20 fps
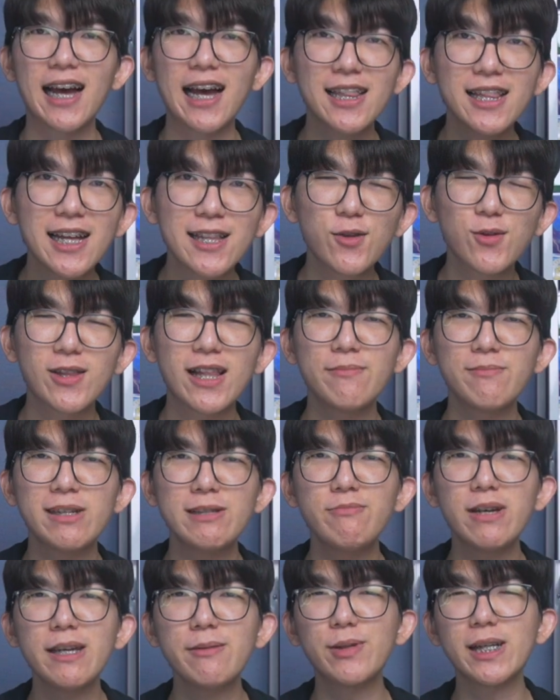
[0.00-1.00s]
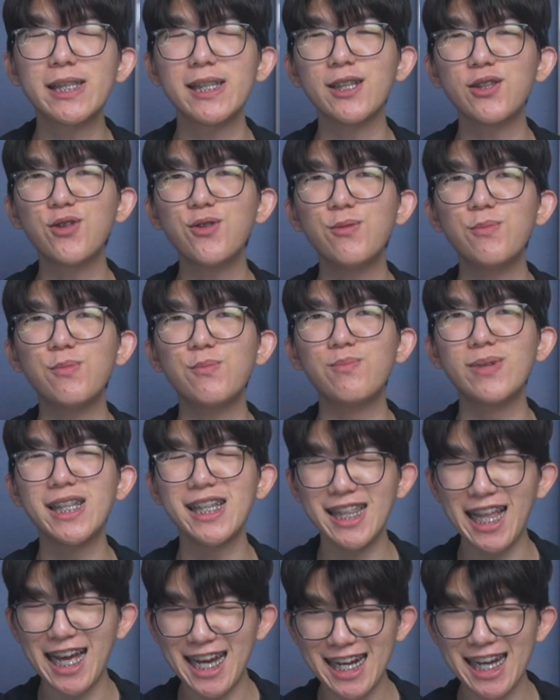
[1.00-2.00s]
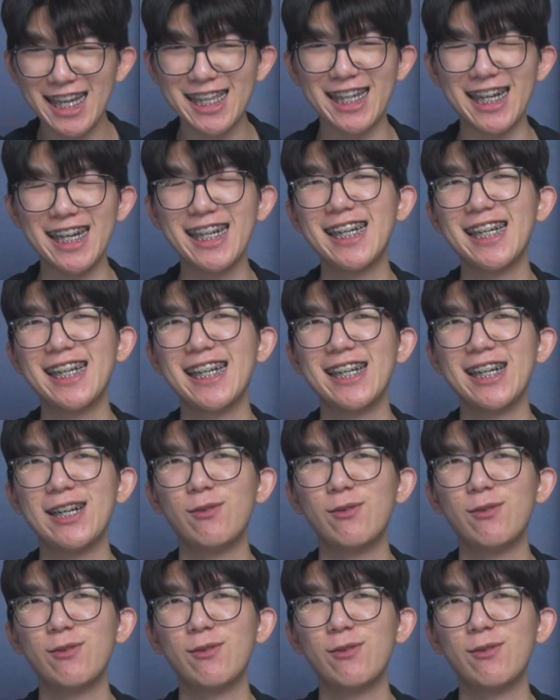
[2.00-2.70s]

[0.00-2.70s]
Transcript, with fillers: Karena turnamen Beyblade itu melelahkan ya